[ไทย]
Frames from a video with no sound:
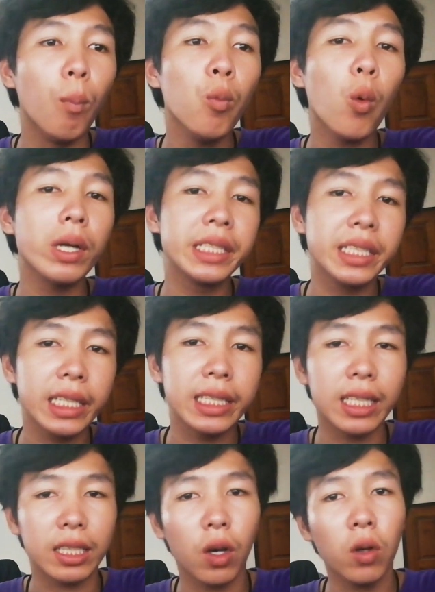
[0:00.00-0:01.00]
มควินติน
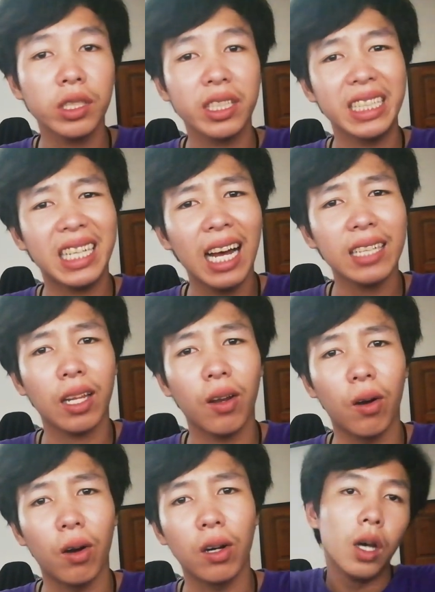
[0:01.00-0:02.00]
จากช่องสีข้างถลอ
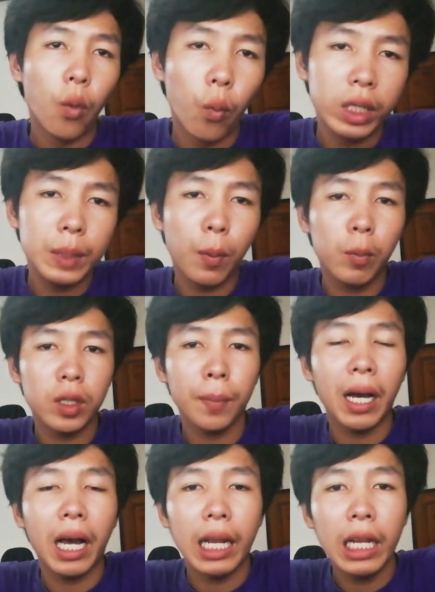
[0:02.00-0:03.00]
ก วันนี้ผมจะ
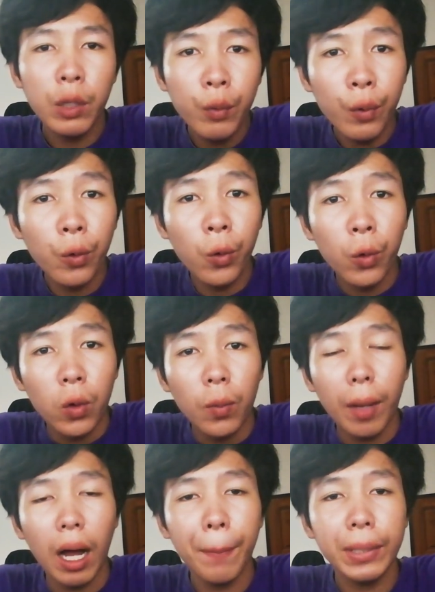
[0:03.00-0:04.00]
มารีวิว
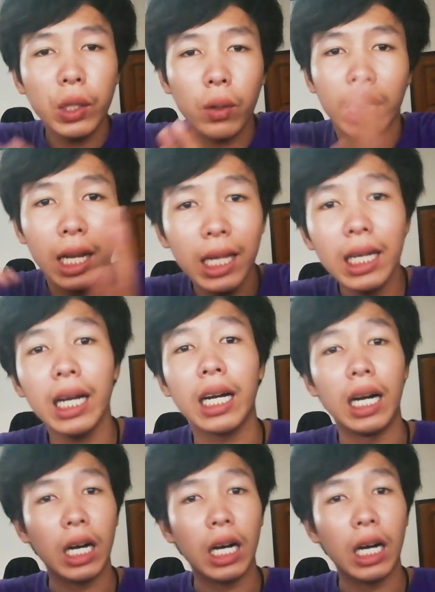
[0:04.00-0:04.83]
ภาพยนตร์เรื่อง